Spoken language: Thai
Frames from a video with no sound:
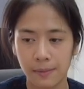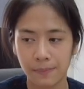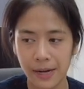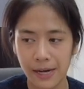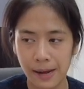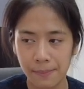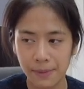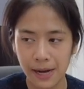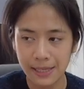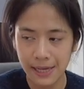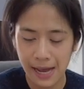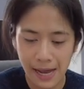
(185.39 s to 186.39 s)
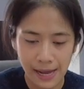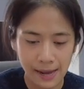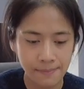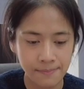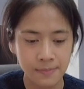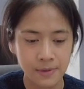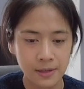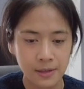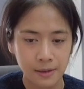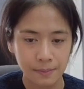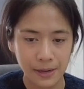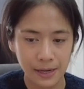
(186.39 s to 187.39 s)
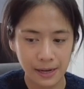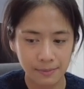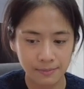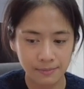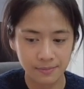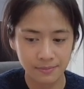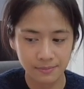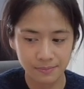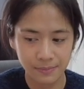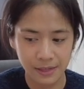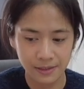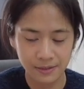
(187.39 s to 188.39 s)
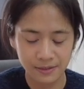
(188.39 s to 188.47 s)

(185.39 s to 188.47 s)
ไปทำพัร์ทไทม์ไปทำเป็น